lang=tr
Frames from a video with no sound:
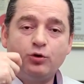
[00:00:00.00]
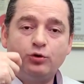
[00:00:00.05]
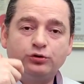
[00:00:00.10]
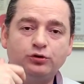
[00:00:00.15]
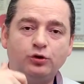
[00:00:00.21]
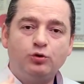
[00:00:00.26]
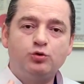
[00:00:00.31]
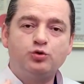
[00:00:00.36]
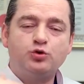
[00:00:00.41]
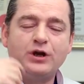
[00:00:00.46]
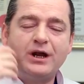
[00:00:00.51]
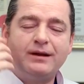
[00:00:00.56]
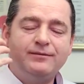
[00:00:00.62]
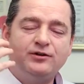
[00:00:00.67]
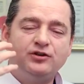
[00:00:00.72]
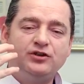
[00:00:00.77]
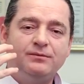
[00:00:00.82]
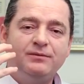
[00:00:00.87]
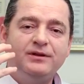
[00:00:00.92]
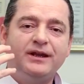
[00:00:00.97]
orta yüz germe
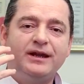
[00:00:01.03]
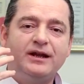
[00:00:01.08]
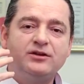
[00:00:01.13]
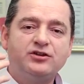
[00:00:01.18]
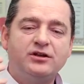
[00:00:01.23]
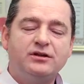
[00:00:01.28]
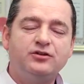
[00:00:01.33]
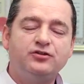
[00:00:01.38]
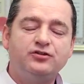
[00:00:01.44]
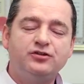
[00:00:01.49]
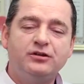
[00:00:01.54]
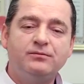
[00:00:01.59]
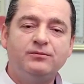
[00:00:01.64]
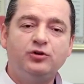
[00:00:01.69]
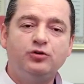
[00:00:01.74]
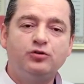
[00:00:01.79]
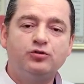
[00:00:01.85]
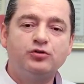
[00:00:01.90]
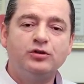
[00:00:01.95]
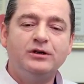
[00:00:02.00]
işlemiyle
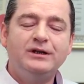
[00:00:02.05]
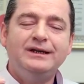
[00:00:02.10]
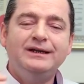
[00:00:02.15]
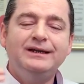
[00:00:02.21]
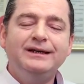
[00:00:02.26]
gerçekleştirebiliyoruz.